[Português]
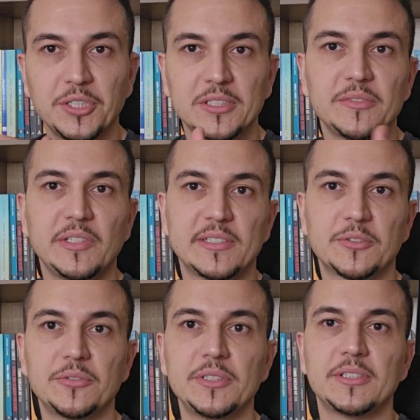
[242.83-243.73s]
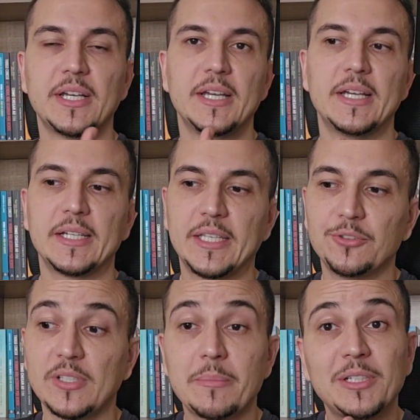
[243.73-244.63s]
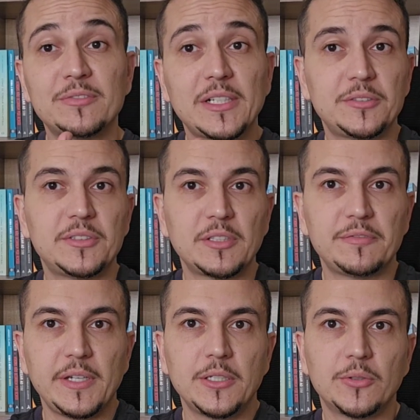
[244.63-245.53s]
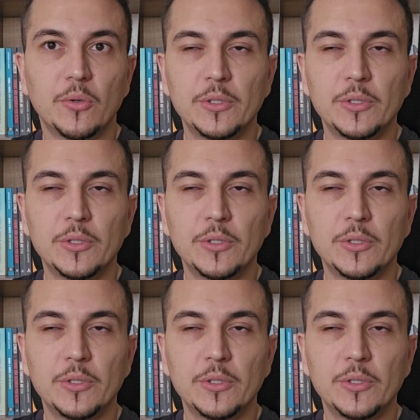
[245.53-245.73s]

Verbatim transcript: antigas civilizações, que isso era mais fácil de ser feito.